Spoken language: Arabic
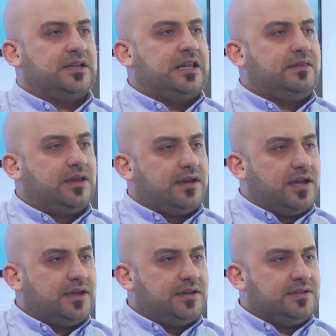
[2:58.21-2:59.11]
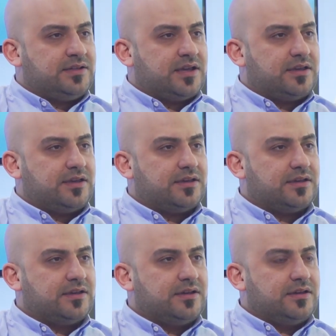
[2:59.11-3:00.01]
ثلاث دقائق عندك
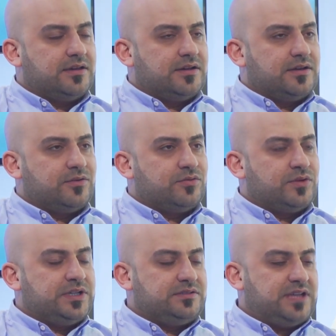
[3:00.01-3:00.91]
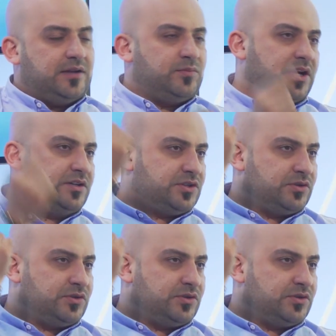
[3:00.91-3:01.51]
م. وانت على ما حكى